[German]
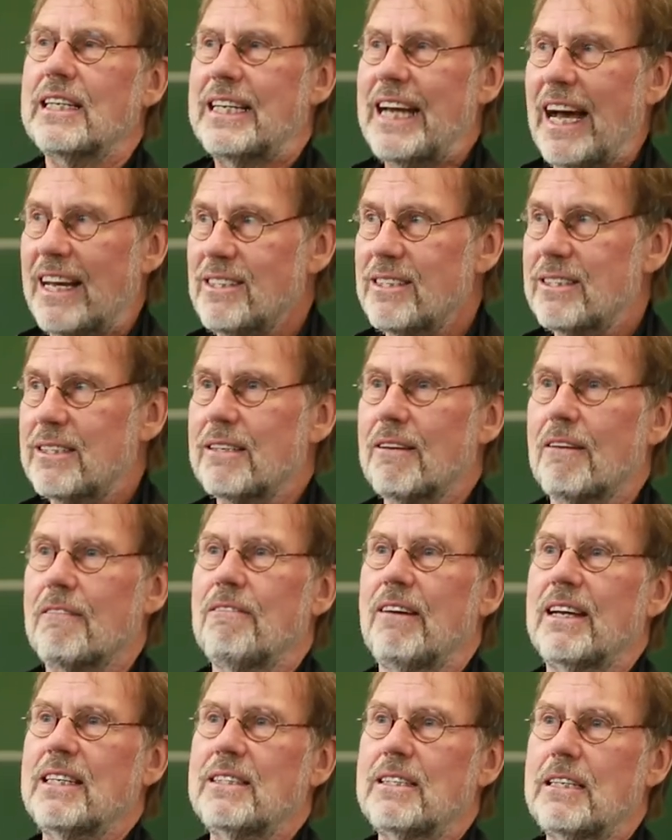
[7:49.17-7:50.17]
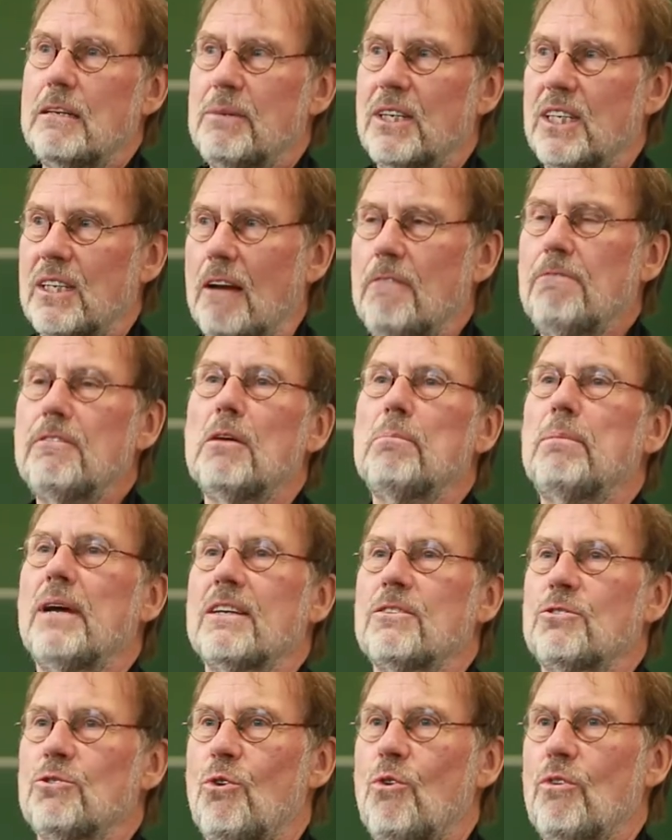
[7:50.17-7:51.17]
das was die betreffende
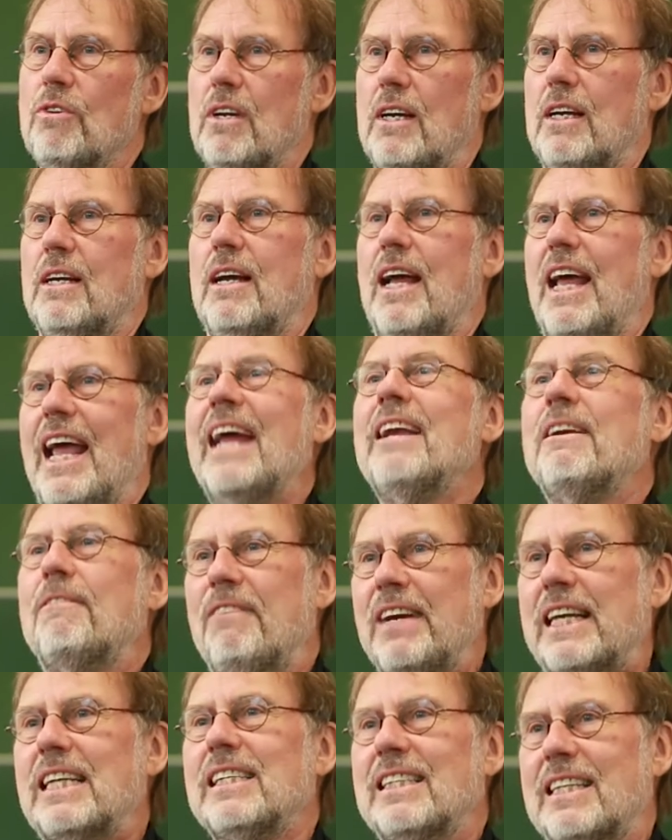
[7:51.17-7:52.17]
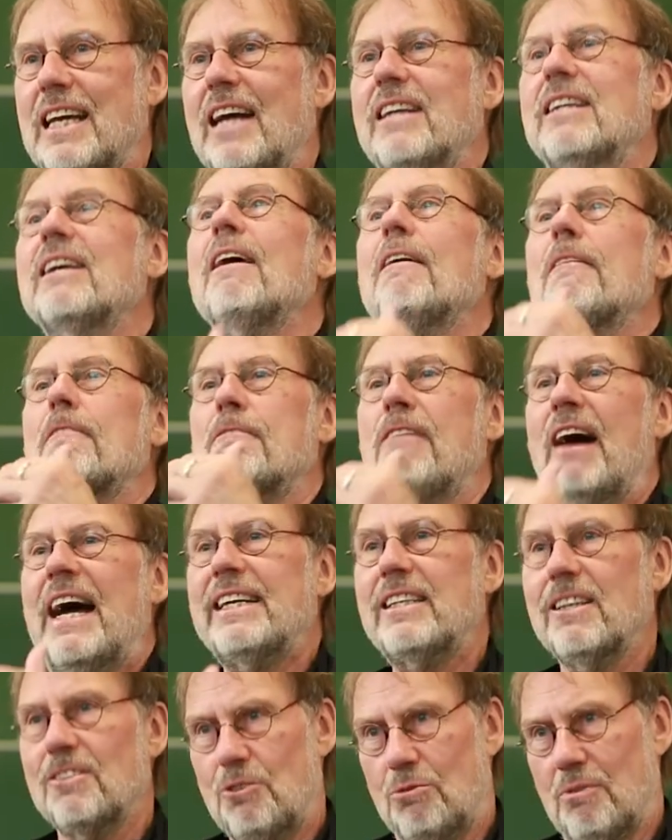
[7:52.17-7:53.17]
Person entwickelt hat,
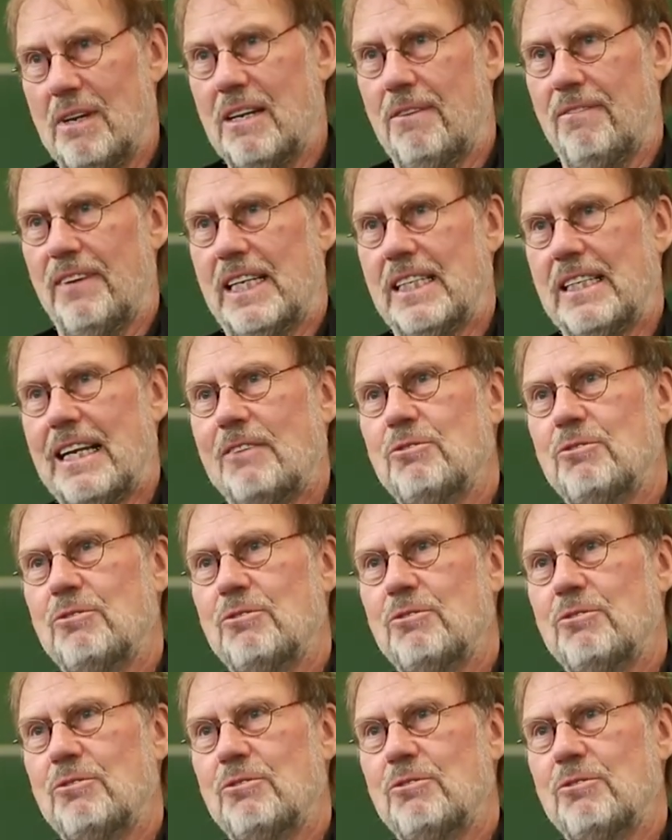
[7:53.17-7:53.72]
weiterzuentwickeln.